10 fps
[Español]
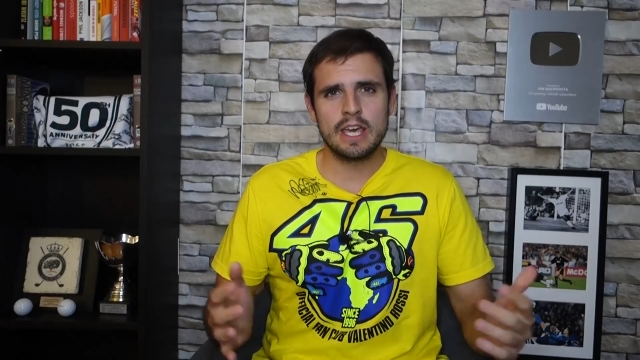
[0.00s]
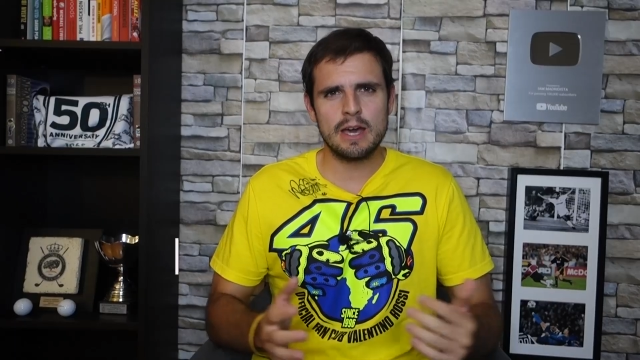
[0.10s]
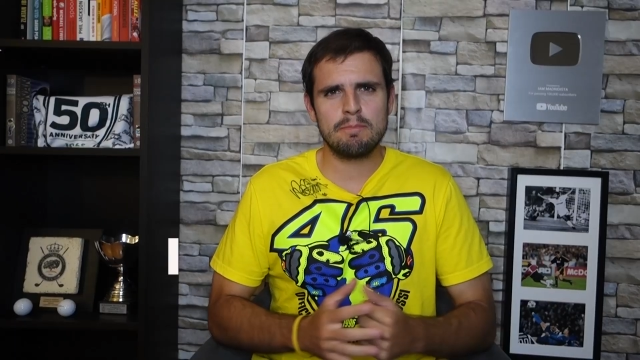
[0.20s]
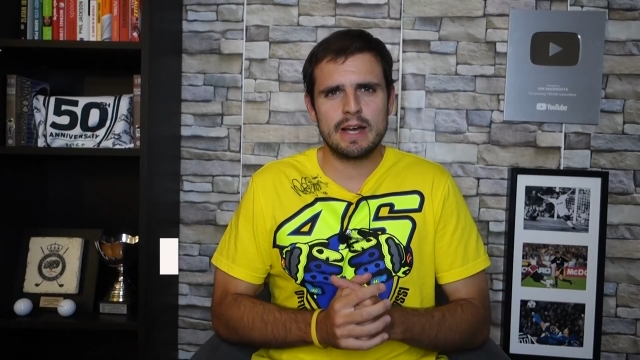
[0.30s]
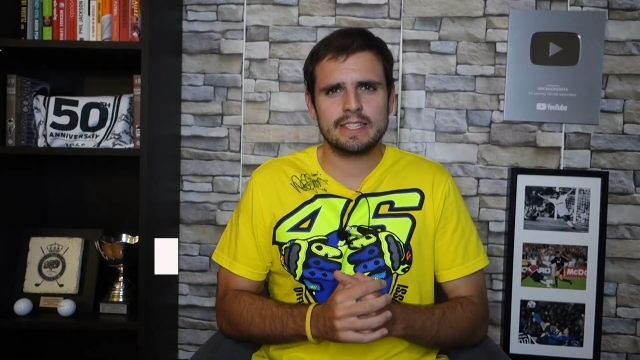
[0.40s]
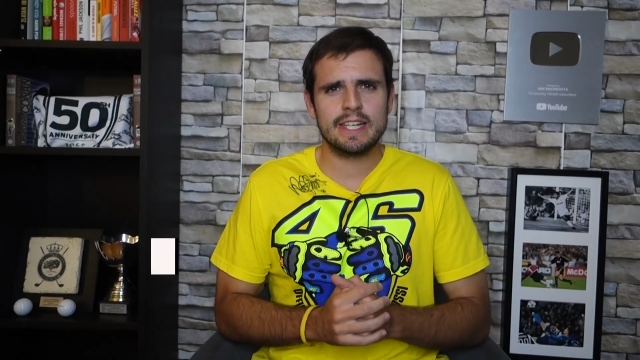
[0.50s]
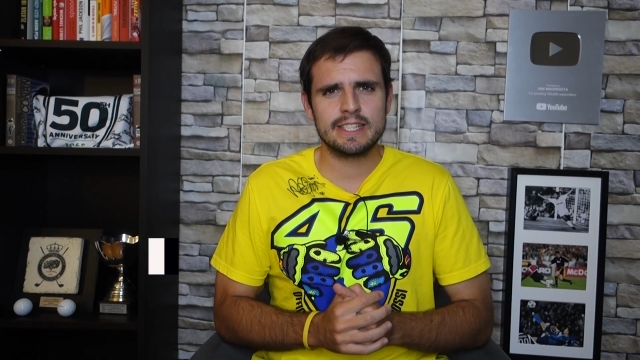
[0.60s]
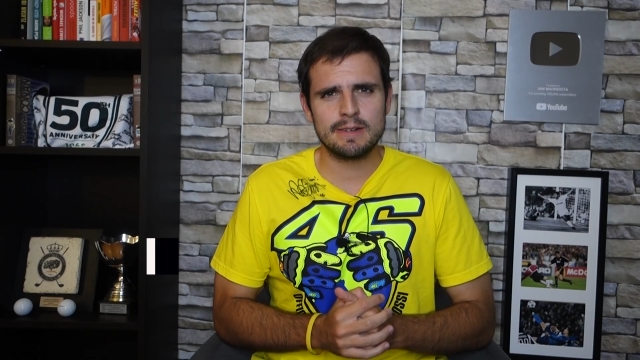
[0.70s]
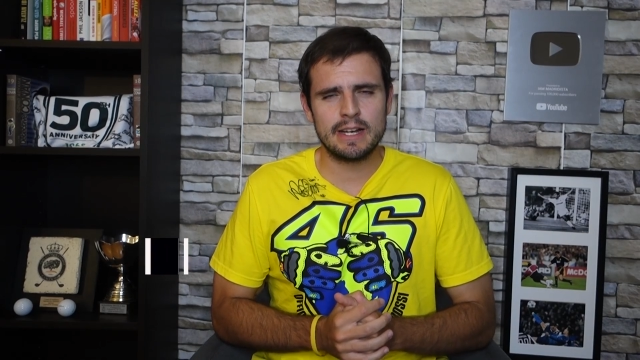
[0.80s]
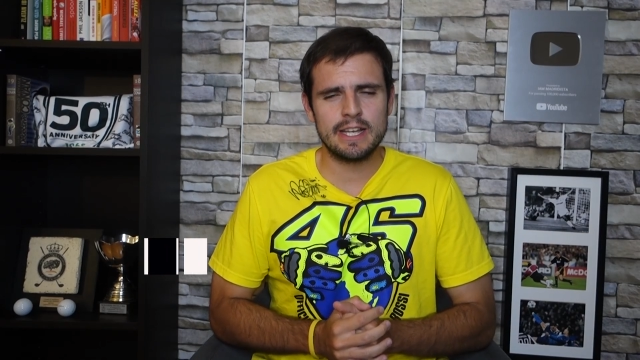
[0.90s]
¿Qué pasa
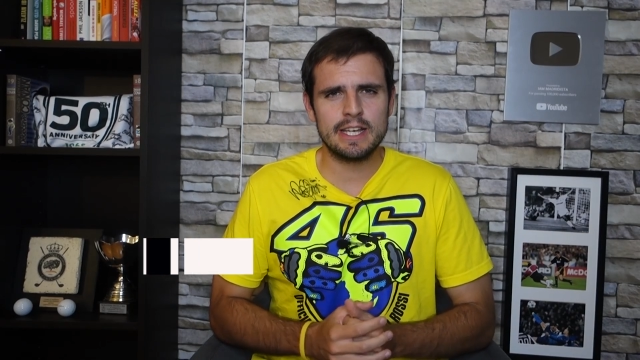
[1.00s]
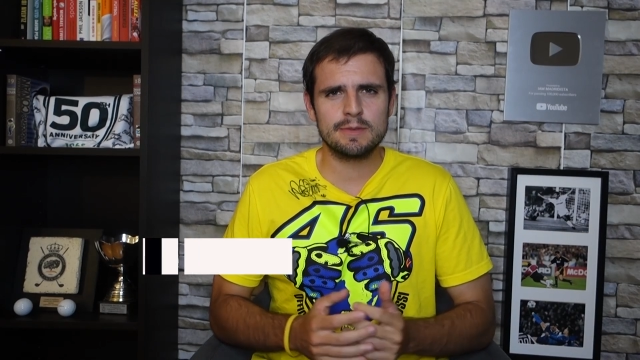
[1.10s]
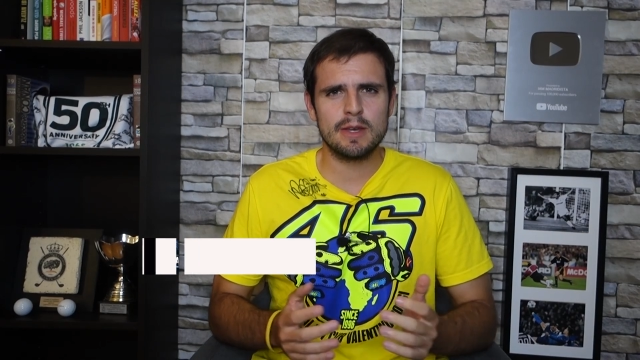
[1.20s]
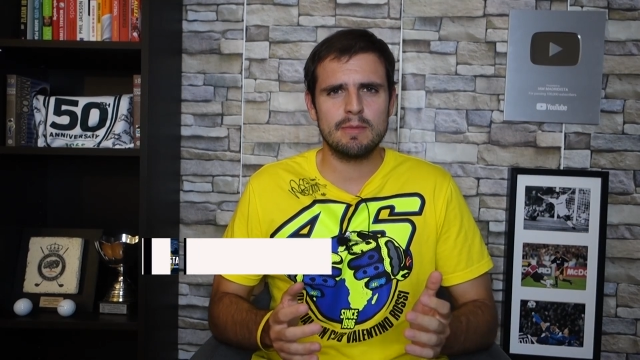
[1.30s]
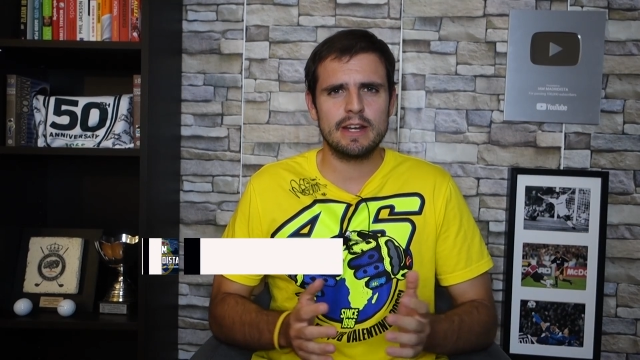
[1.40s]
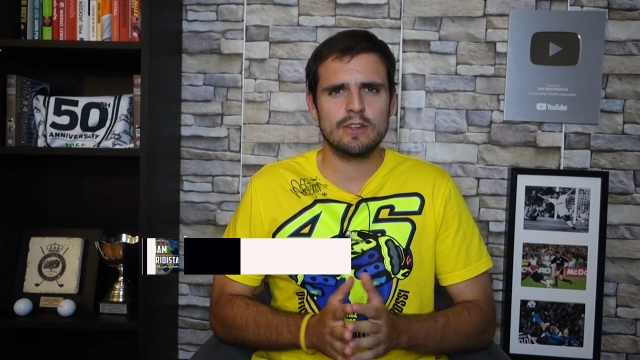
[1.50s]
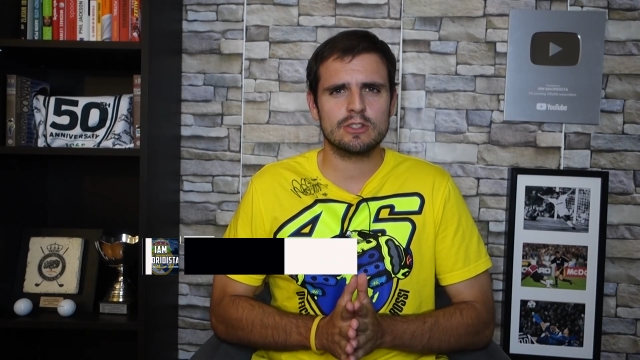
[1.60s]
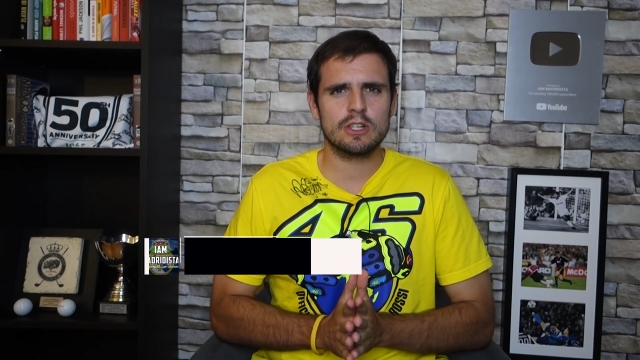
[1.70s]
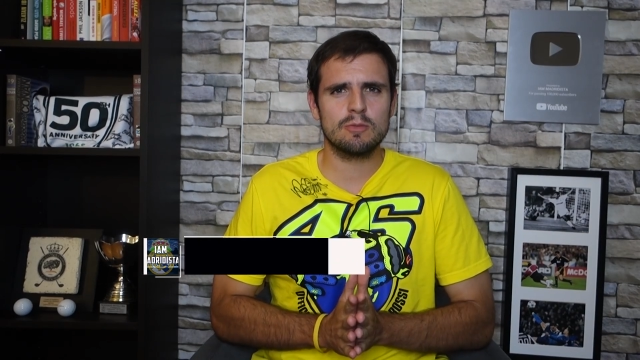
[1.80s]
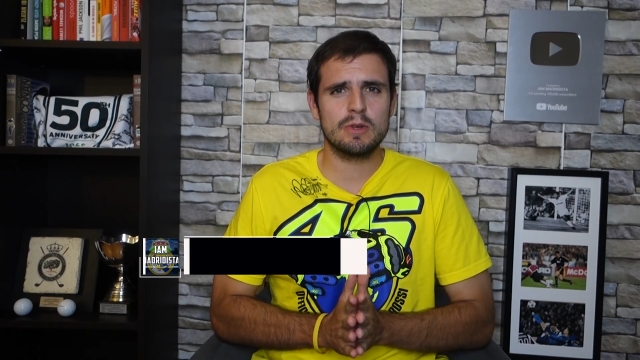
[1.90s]
chavales?
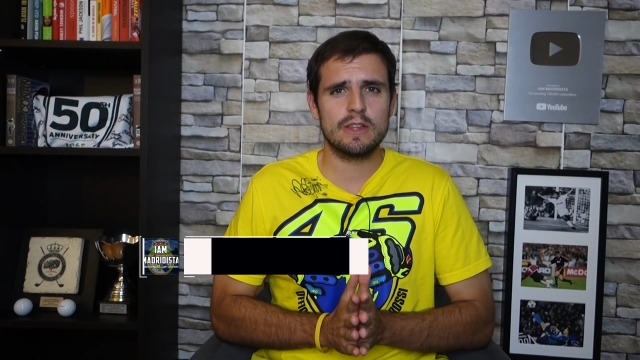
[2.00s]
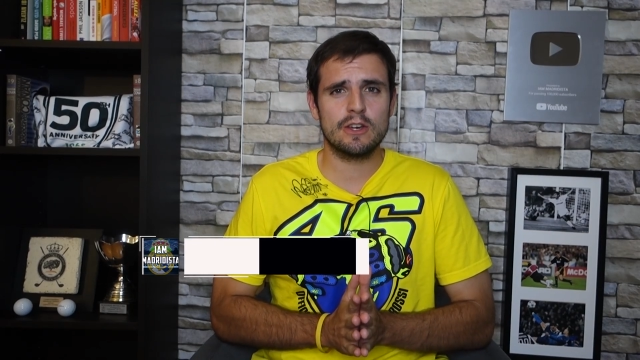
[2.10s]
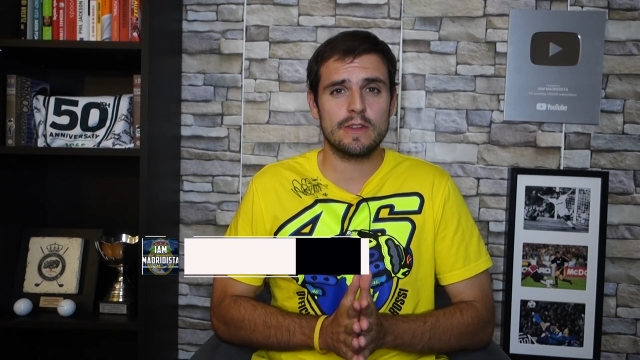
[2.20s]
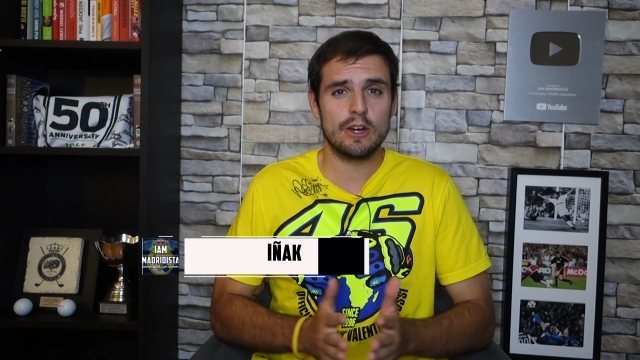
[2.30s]
Bienvenidos a un vídeo de